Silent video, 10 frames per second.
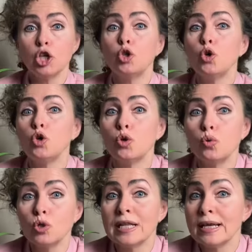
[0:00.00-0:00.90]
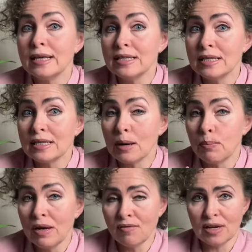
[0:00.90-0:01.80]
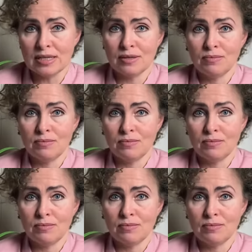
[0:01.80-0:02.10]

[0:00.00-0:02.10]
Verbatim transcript: то ее нужно изредка поливать.